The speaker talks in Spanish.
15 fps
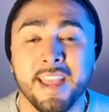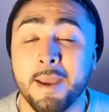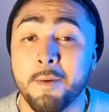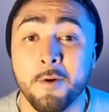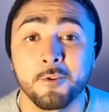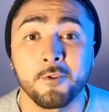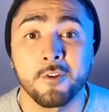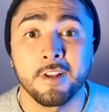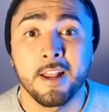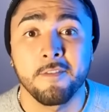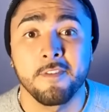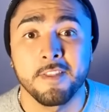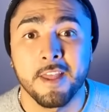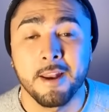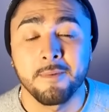Ahí vamos a colocar
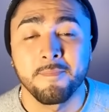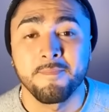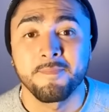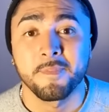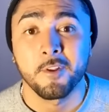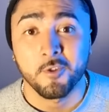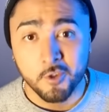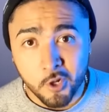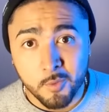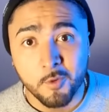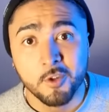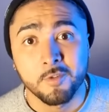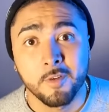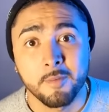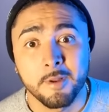al final. Los quiero
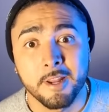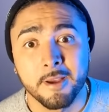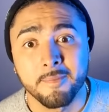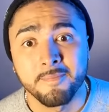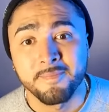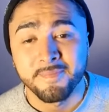mucho, familia.